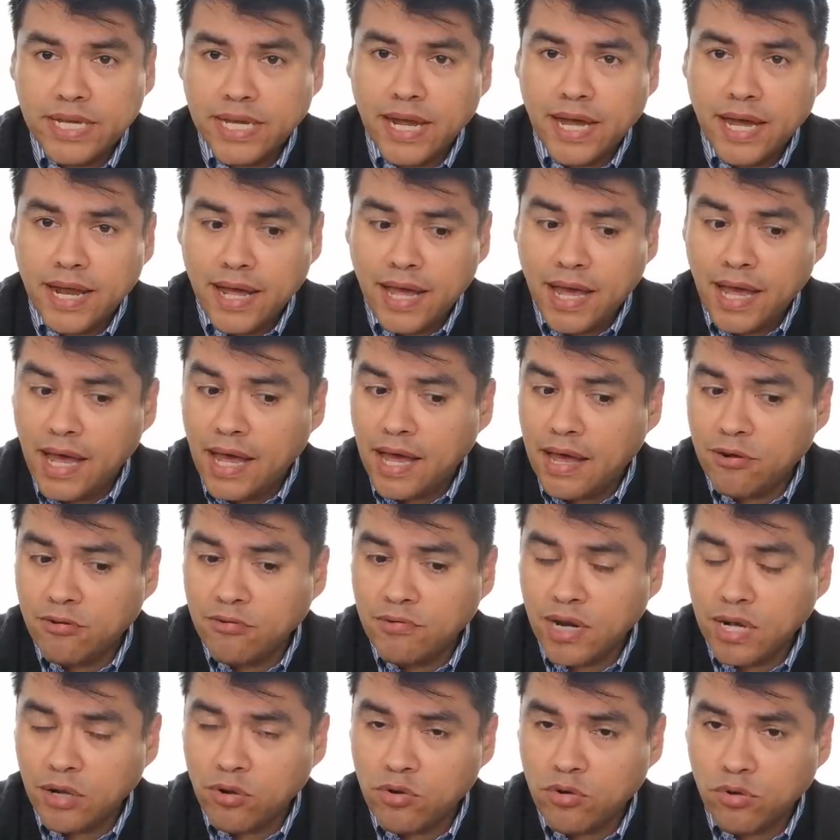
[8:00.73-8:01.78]
llegar a
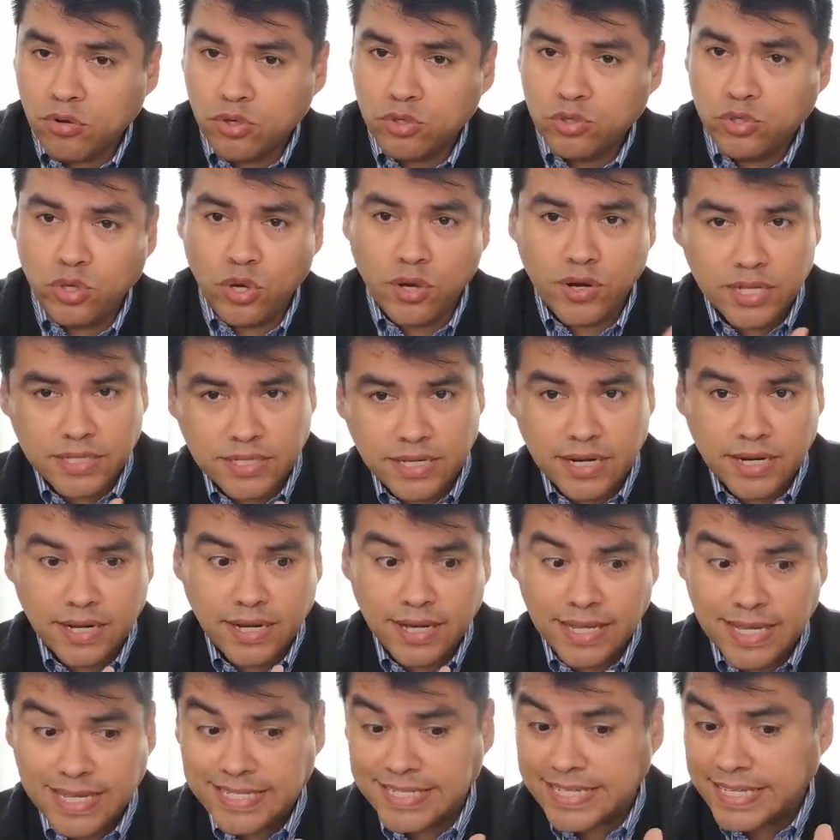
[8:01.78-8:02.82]
una conclusión
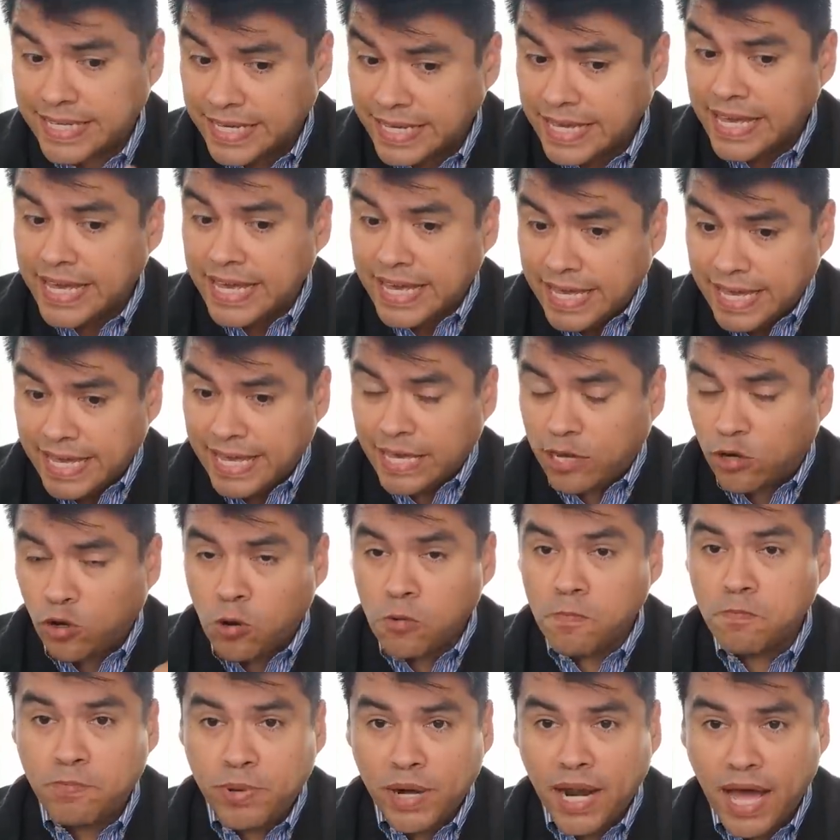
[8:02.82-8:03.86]
acerca de si eh,
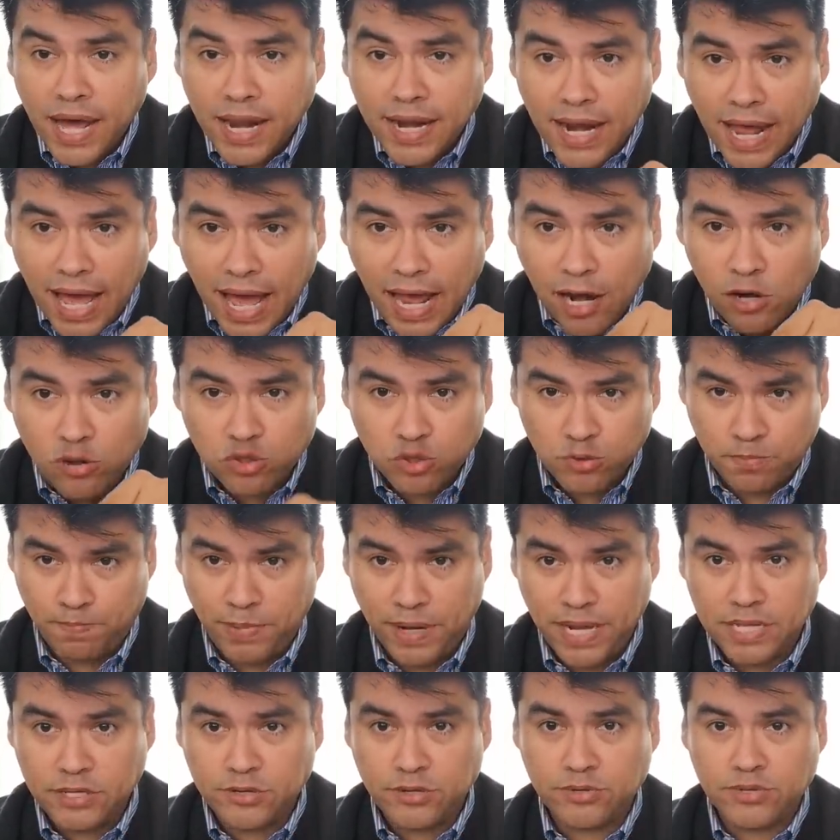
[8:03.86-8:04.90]
comprar a los
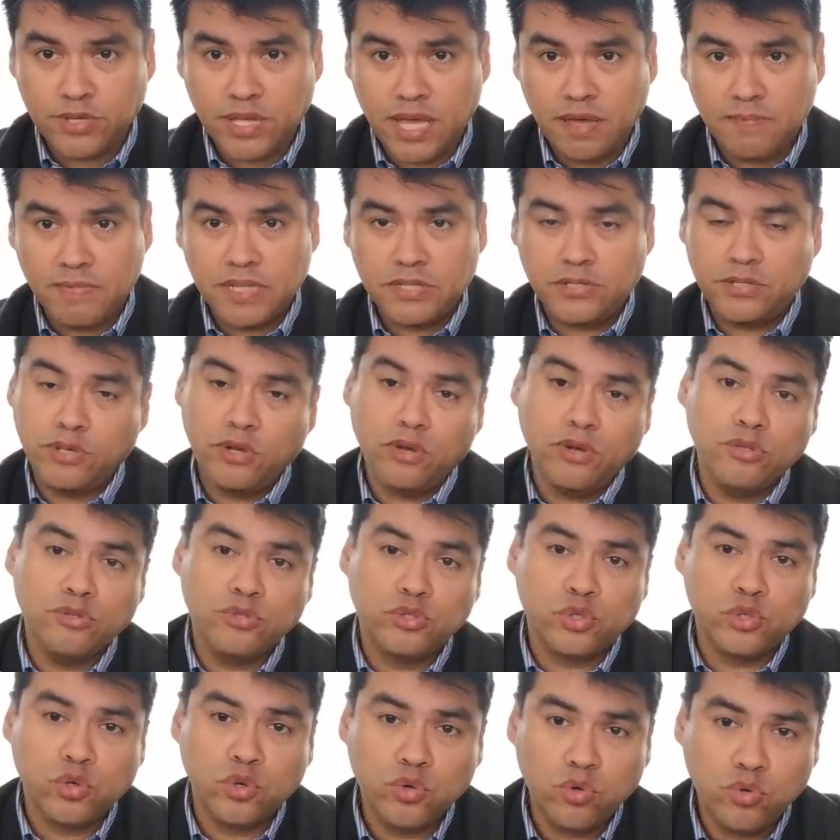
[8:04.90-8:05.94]
precios de emisión
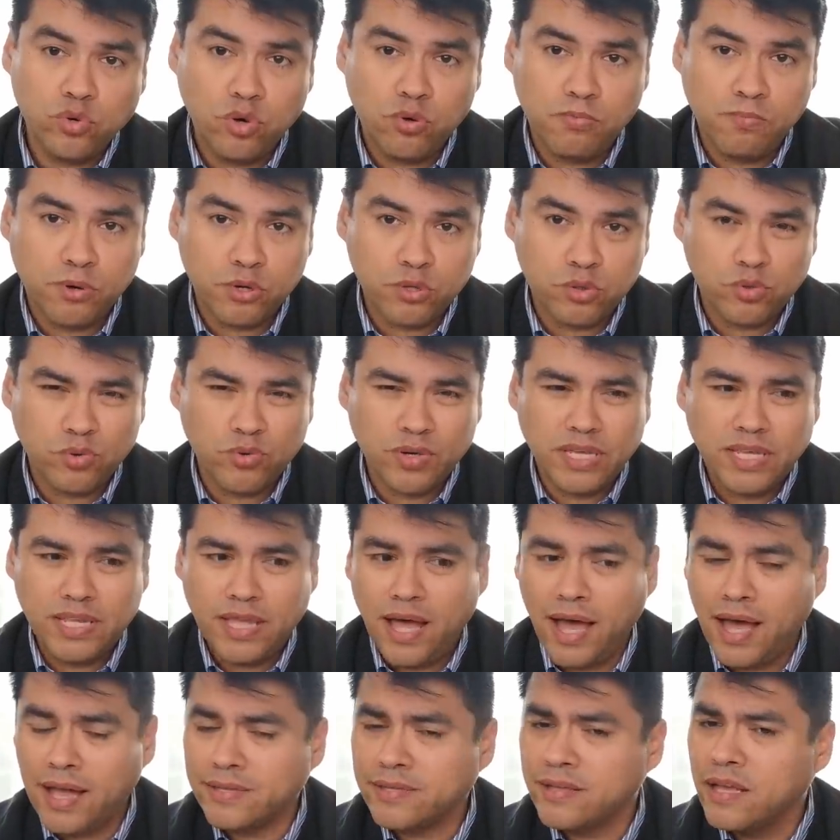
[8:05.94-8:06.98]
son una
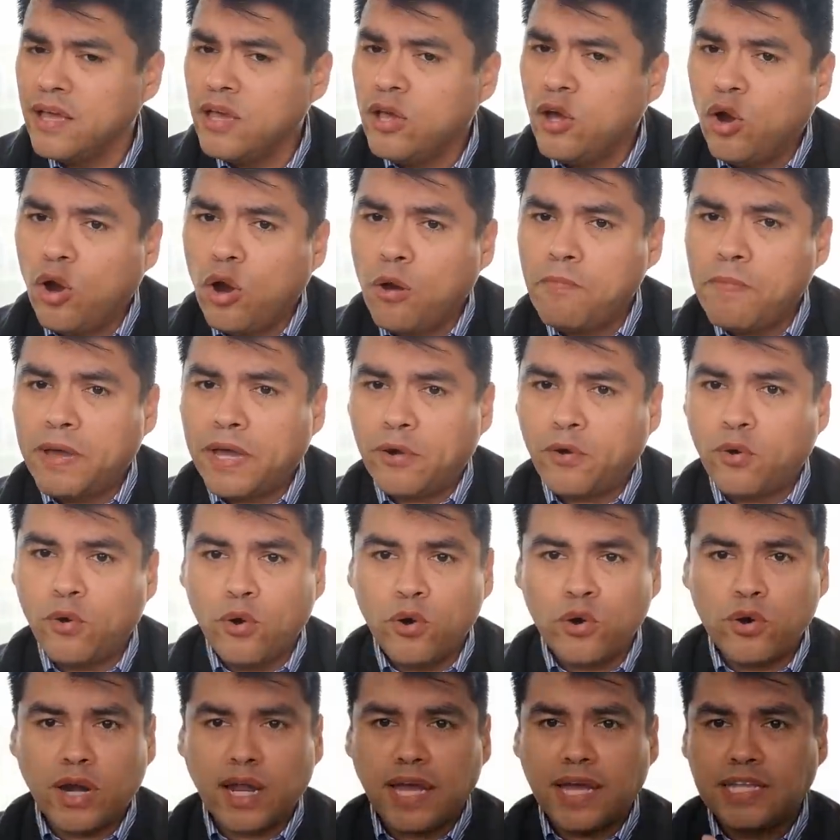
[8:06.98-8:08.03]
oportunidad o
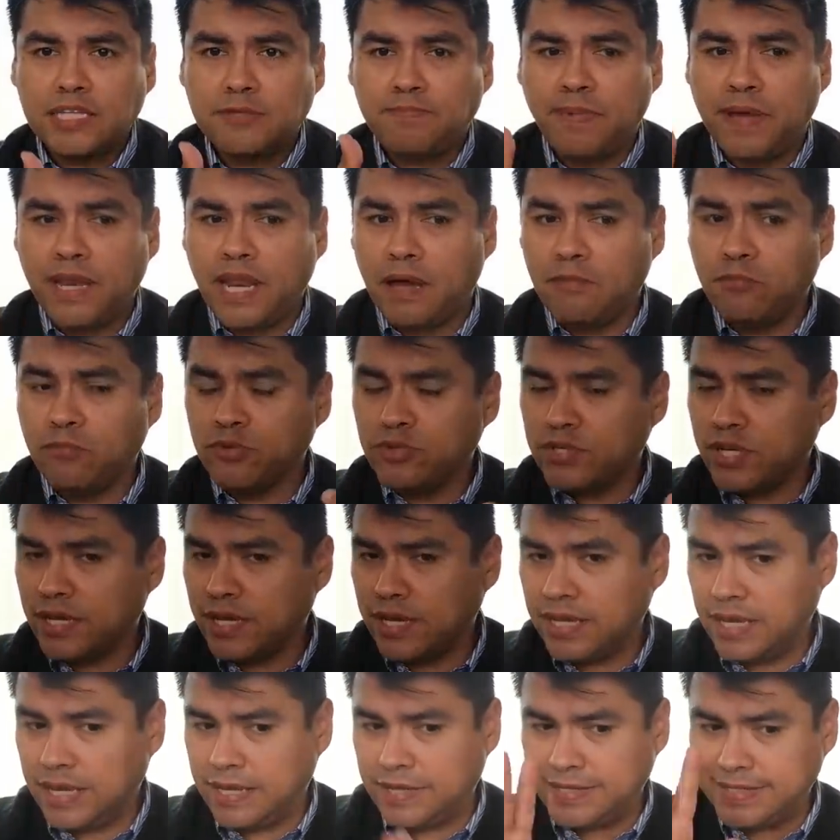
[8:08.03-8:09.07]
mejor esperamos a
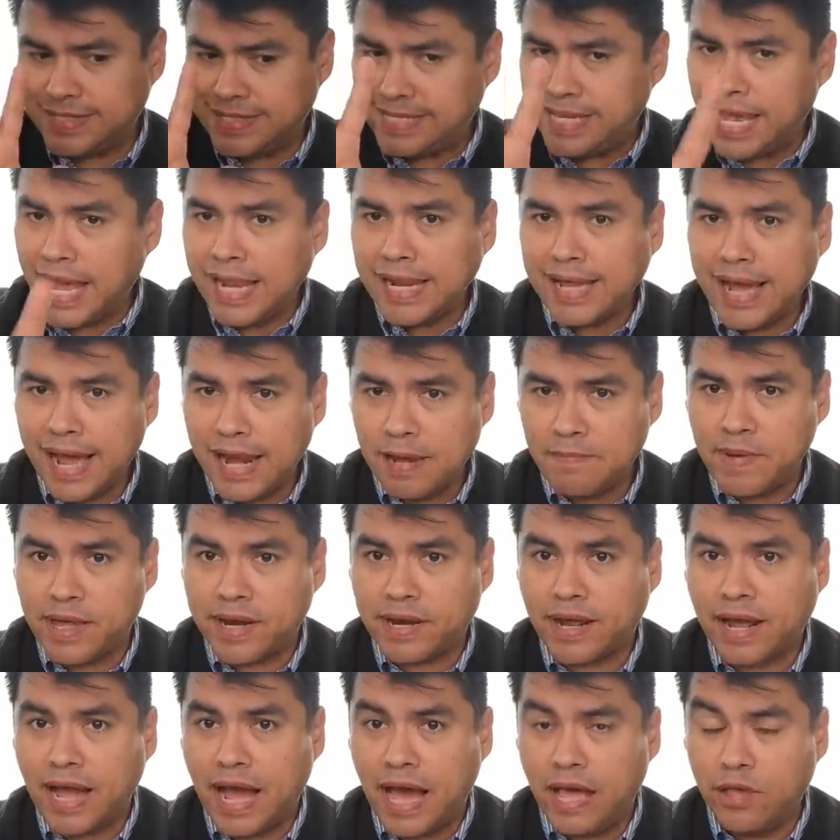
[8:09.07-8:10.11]
que salga al
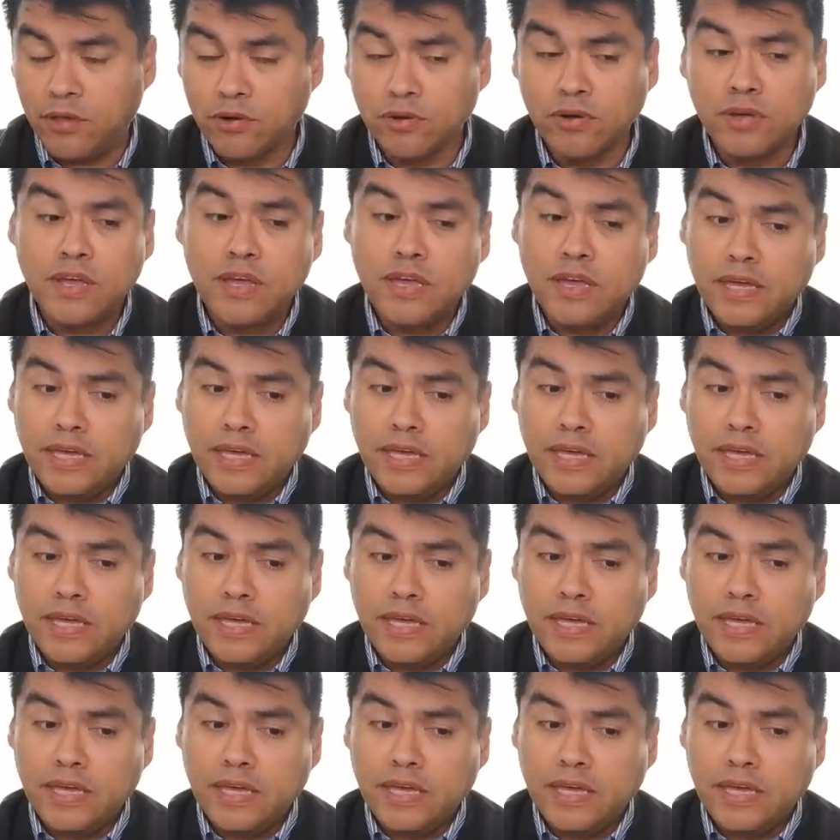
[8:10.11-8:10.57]
mercado